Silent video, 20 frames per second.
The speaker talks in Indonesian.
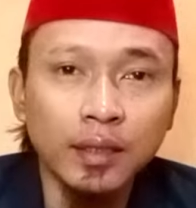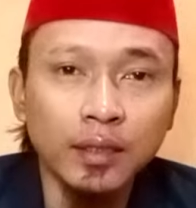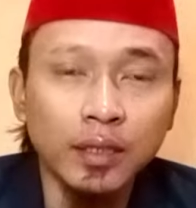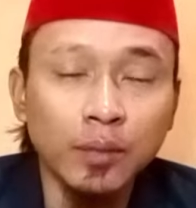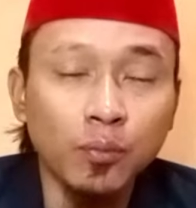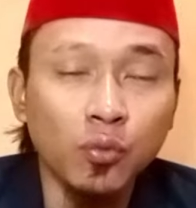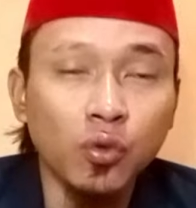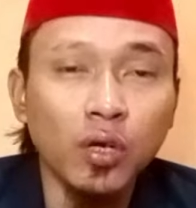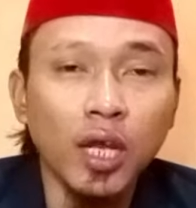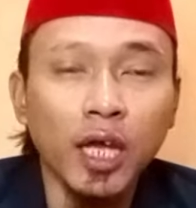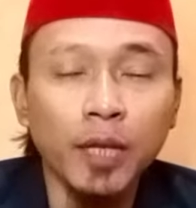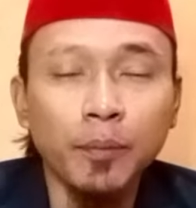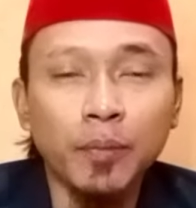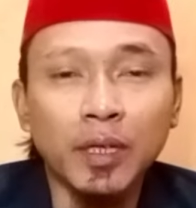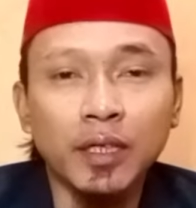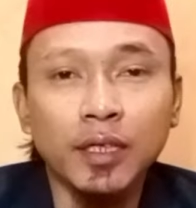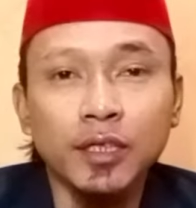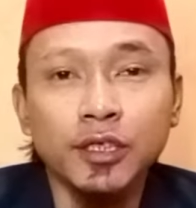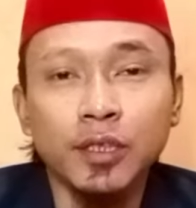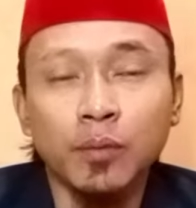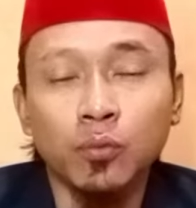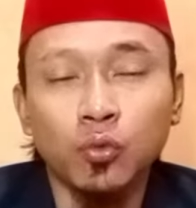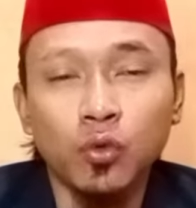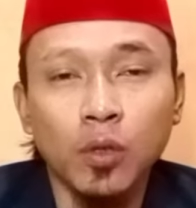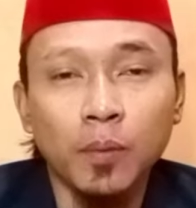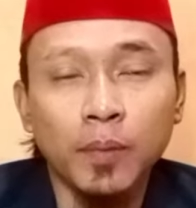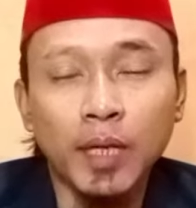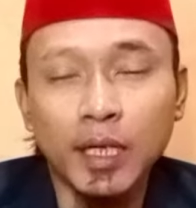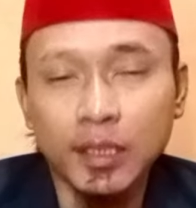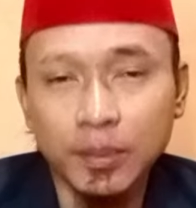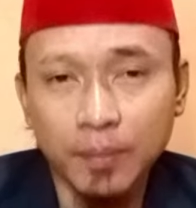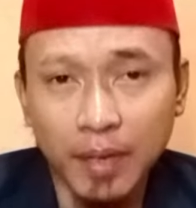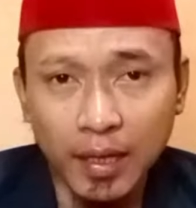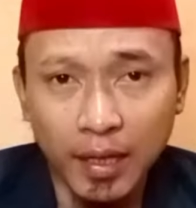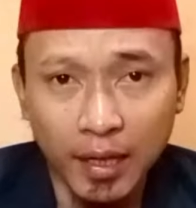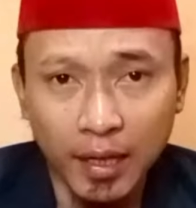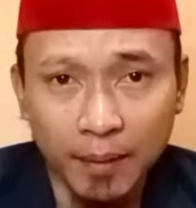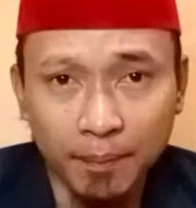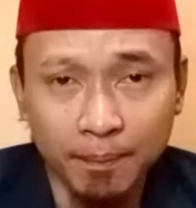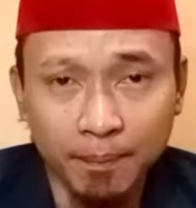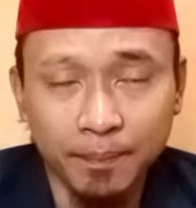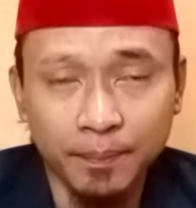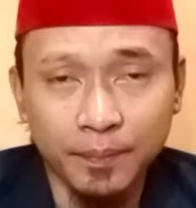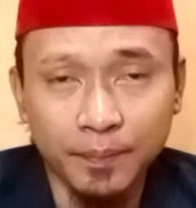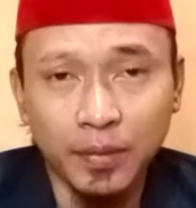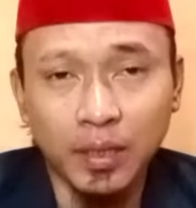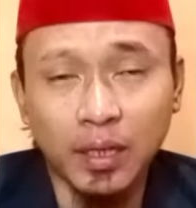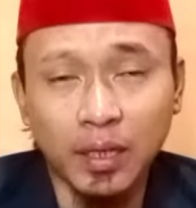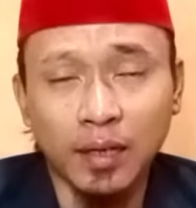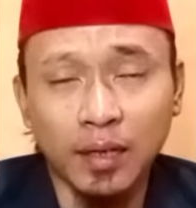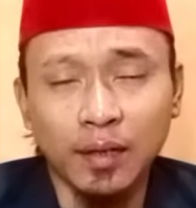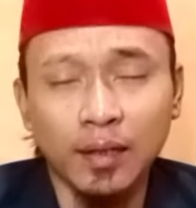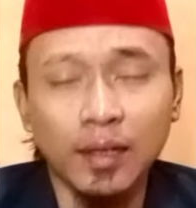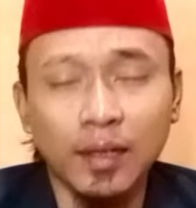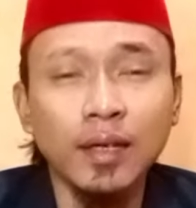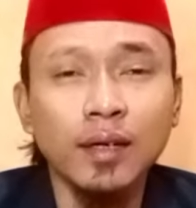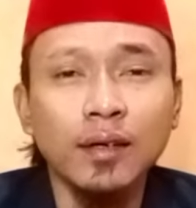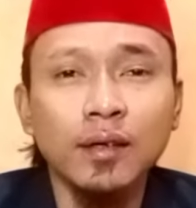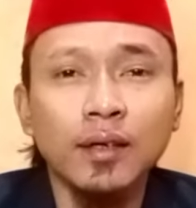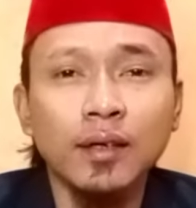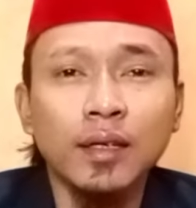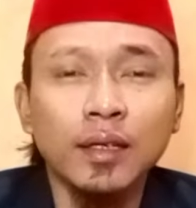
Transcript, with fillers: dimulai pada jam 12 malam karena